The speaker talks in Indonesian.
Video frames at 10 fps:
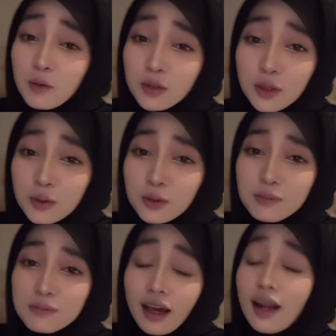ikut-ikut
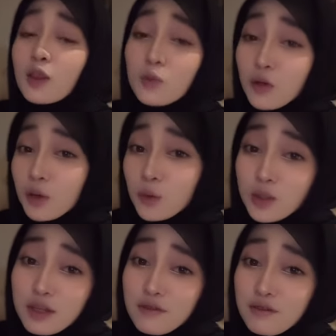karena itu bukan
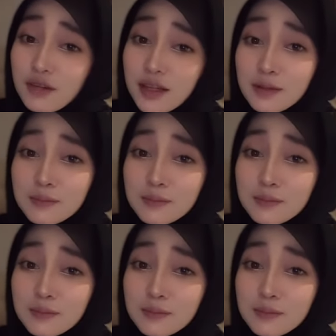urusan VV